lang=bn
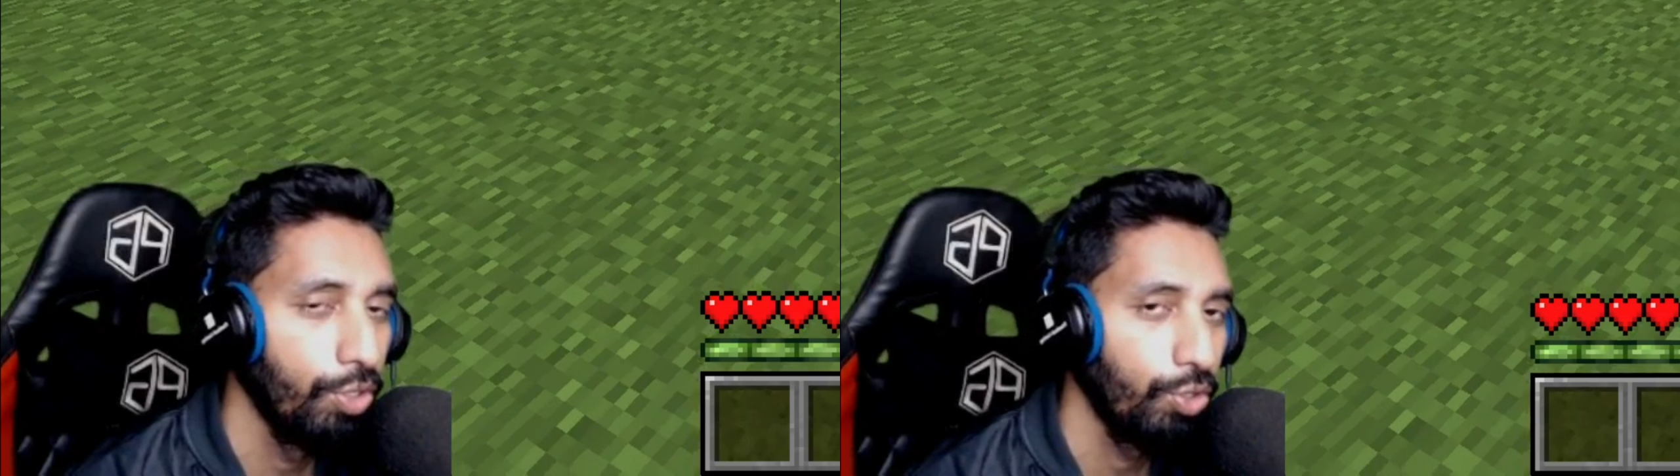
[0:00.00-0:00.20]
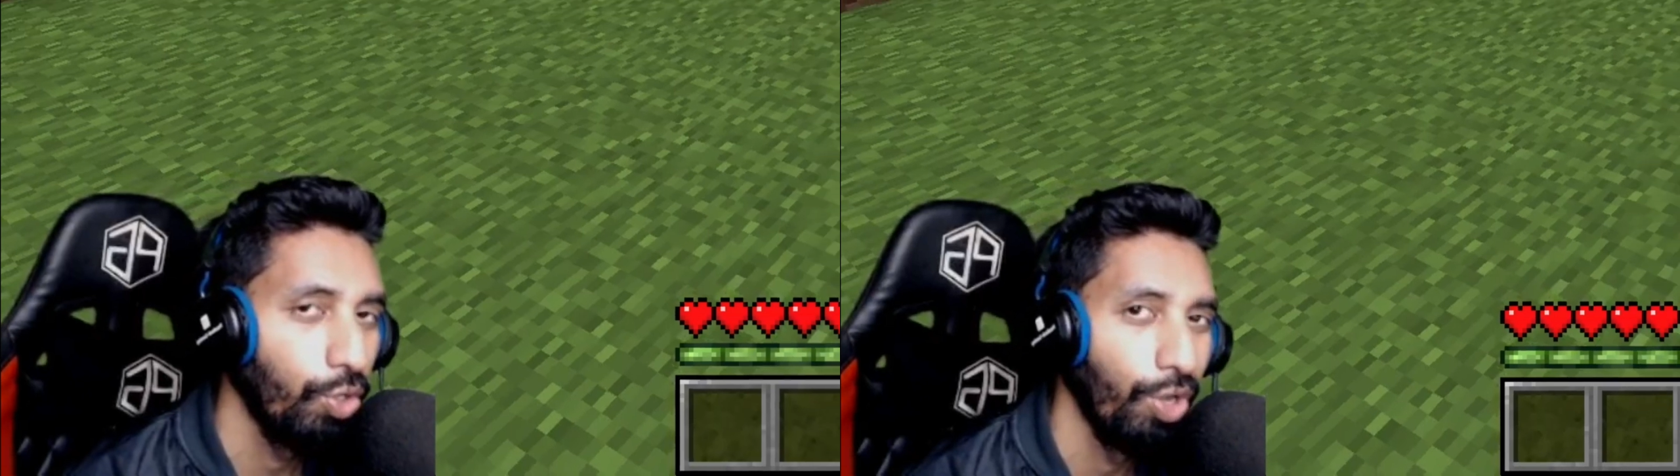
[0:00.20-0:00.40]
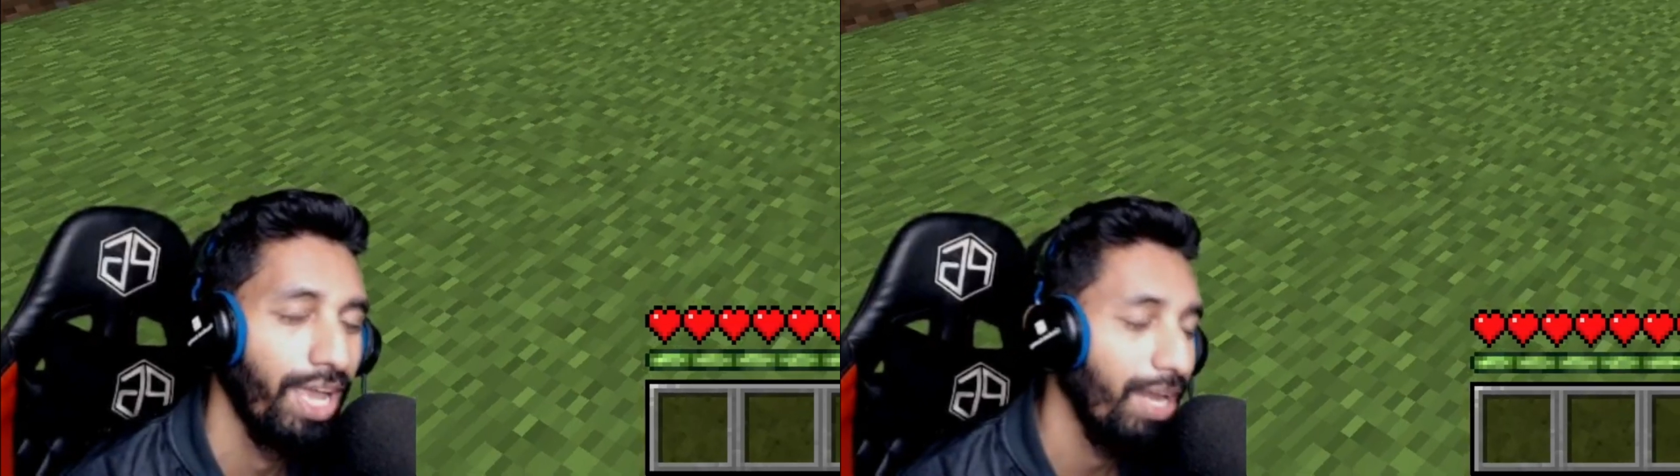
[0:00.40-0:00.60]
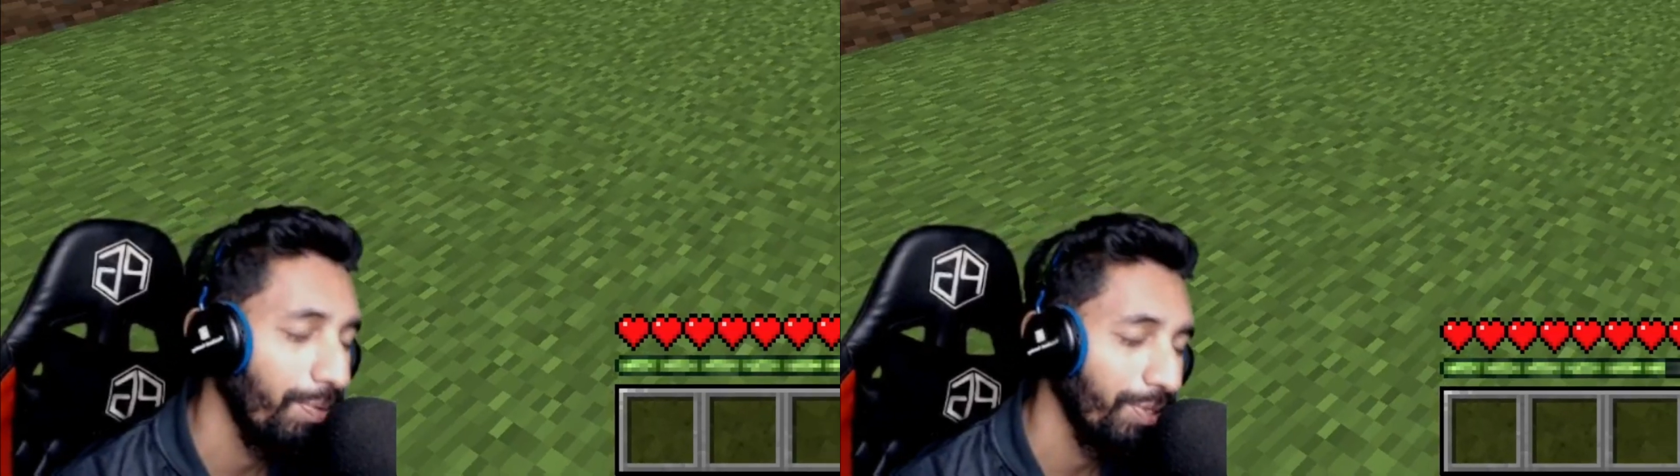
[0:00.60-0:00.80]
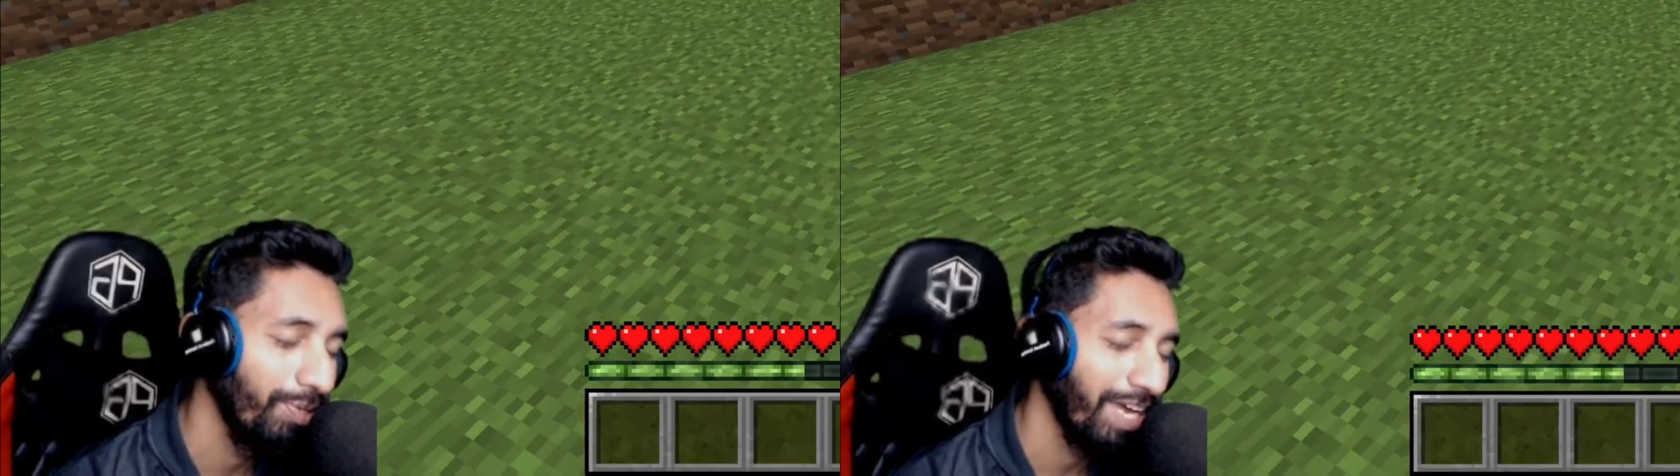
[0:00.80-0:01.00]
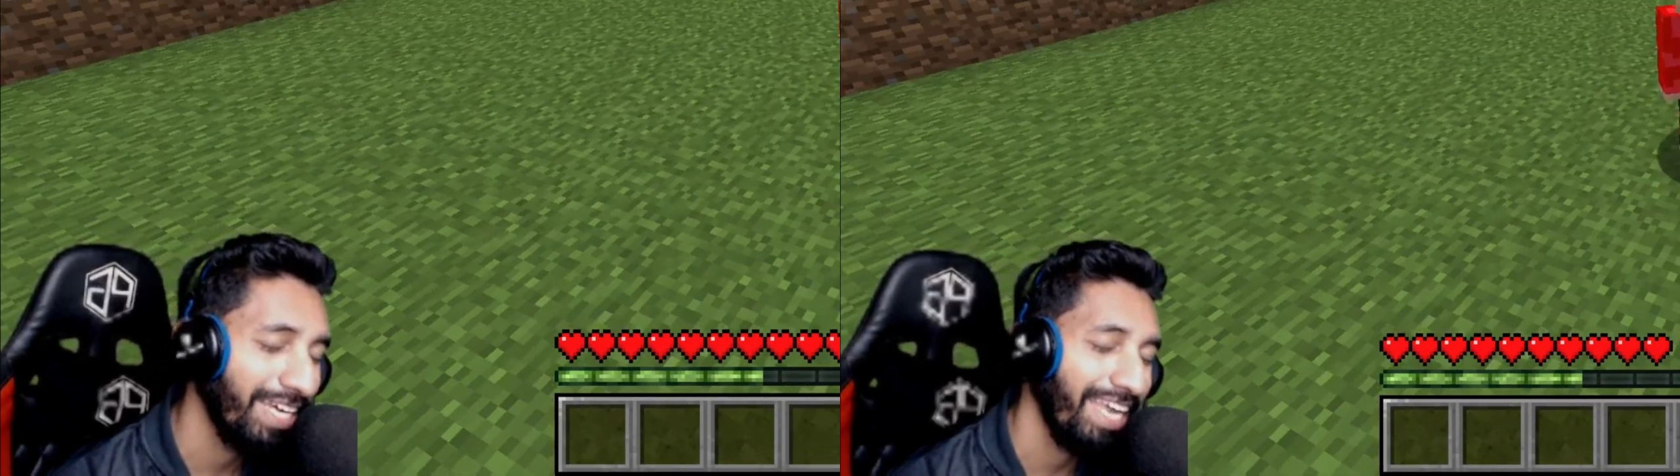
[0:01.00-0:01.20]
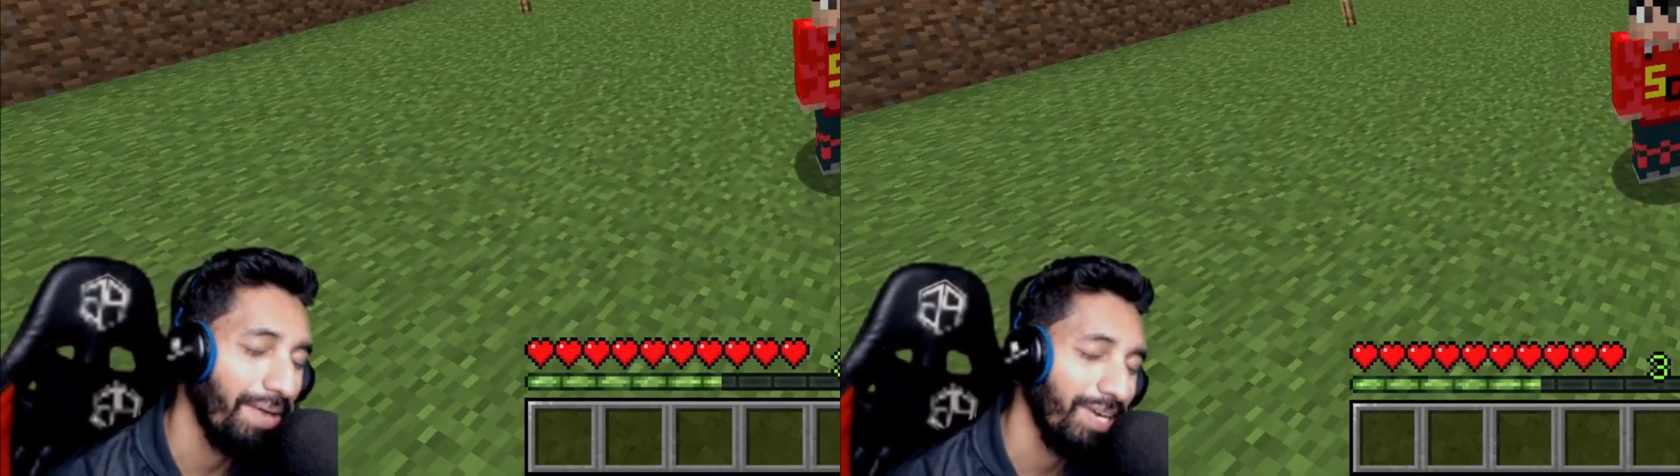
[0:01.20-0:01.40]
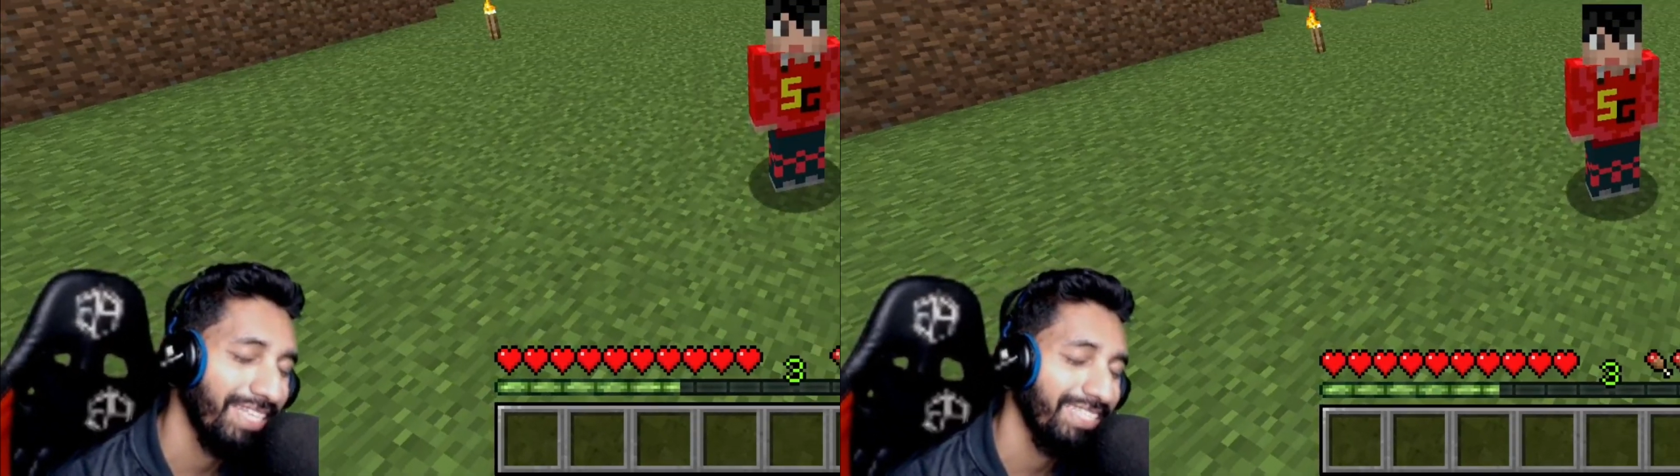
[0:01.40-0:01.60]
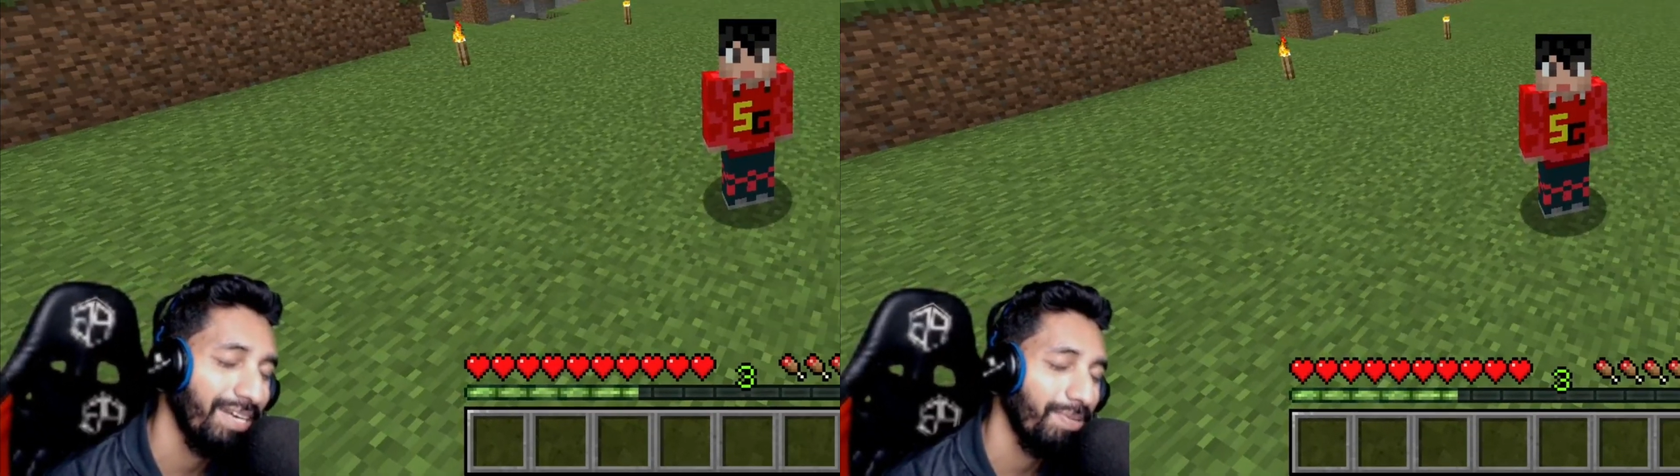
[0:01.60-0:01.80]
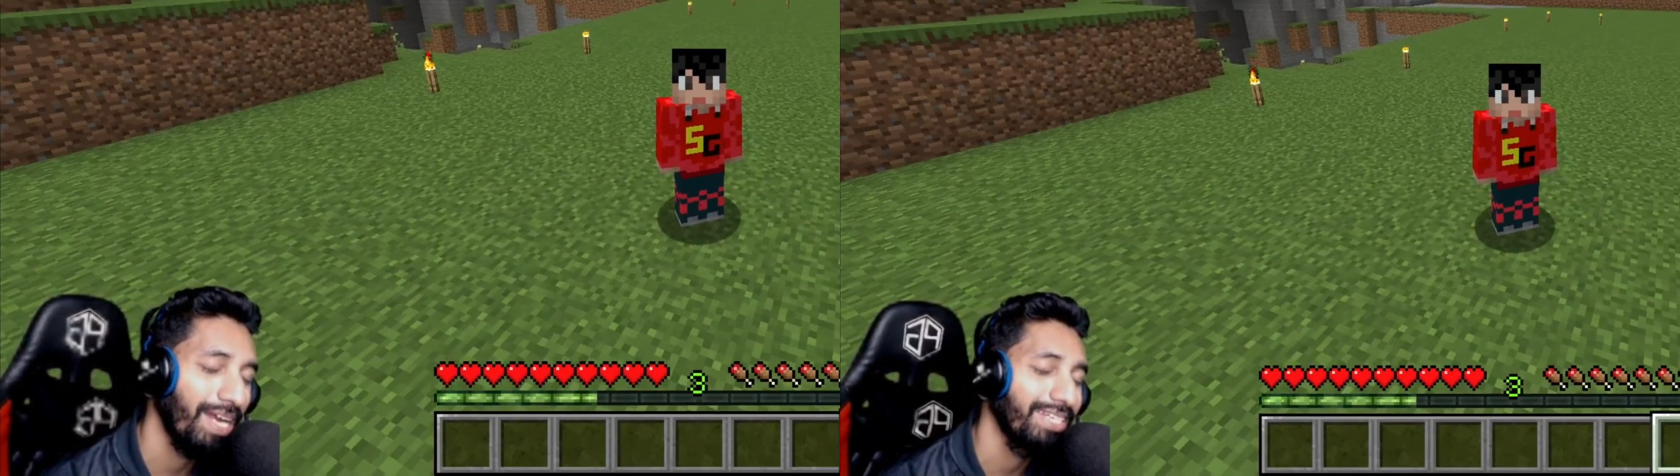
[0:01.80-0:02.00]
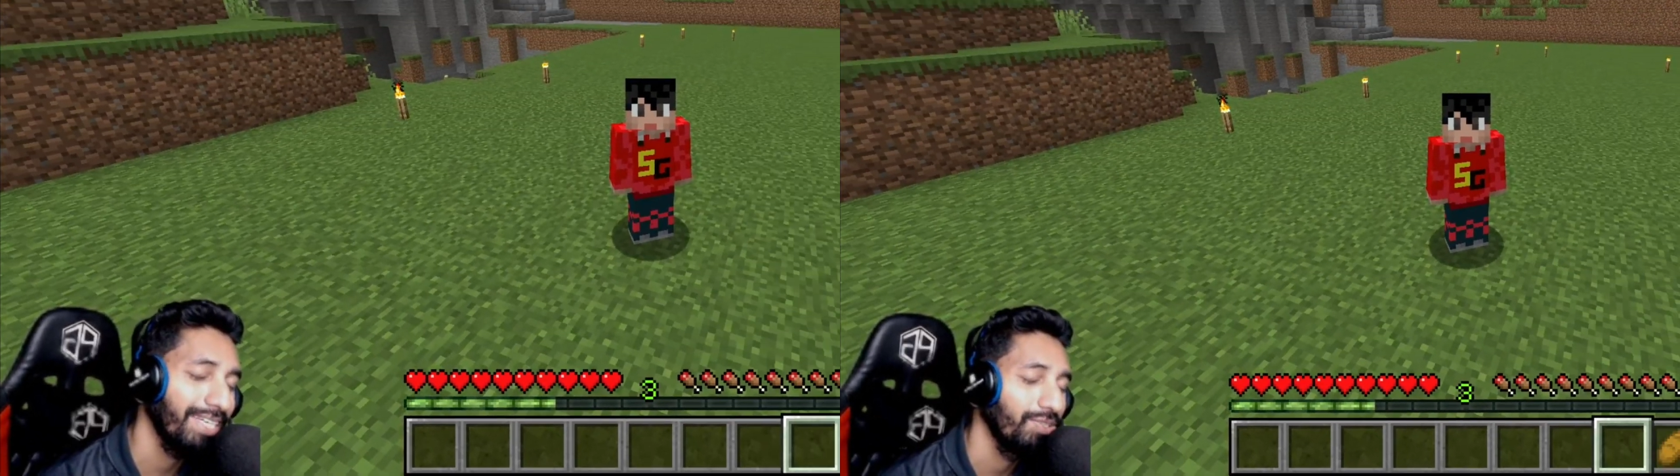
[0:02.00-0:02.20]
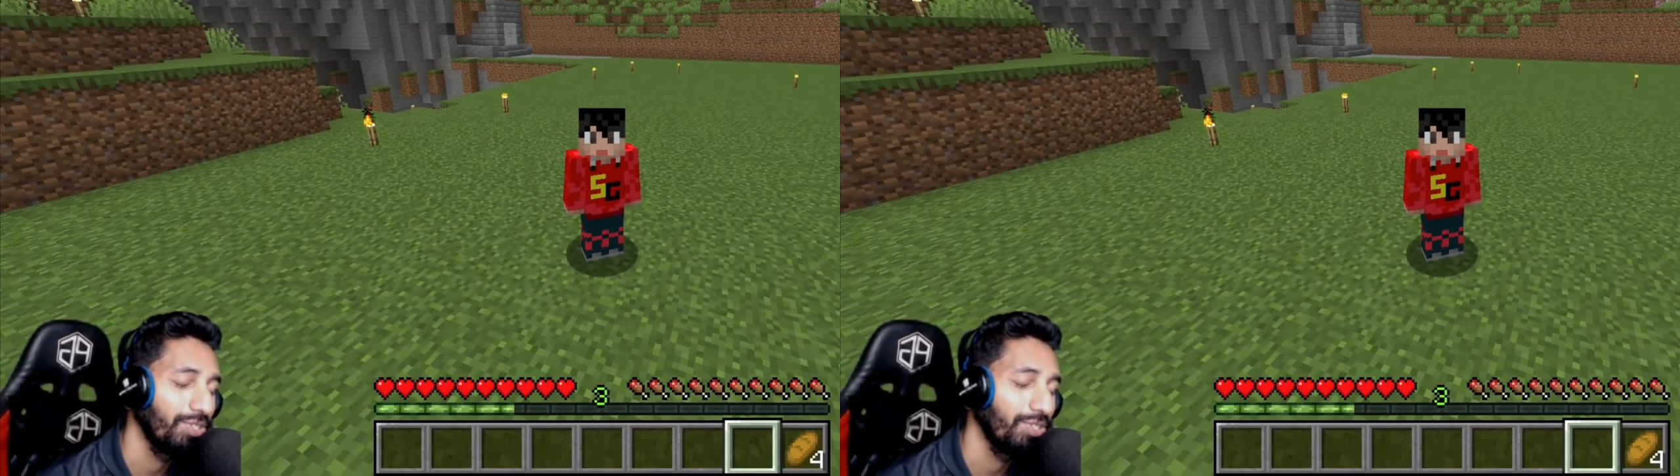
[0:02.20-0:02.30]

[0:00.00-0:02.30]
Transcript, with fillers: তো হ্যালো বন্ধুরা কেমন আছেন আপনারা আশা করি